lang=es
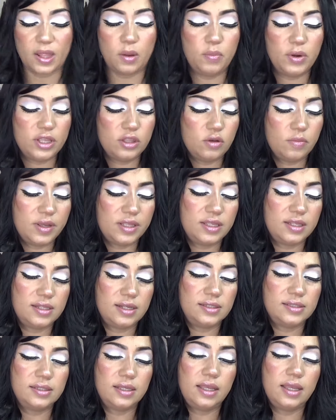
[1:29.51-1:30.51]
Bueno
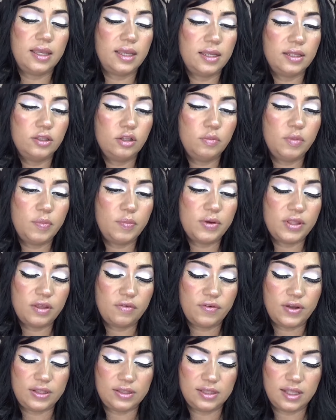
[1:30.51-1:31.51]
manitas, eh, no me
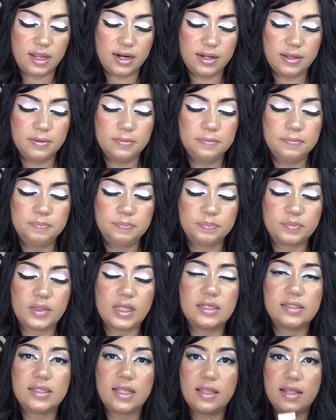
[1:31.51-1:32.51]
puede faltar
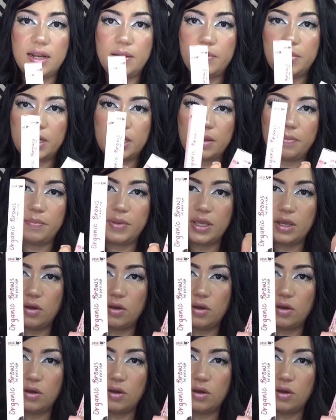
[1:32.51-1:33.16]
esta de la marca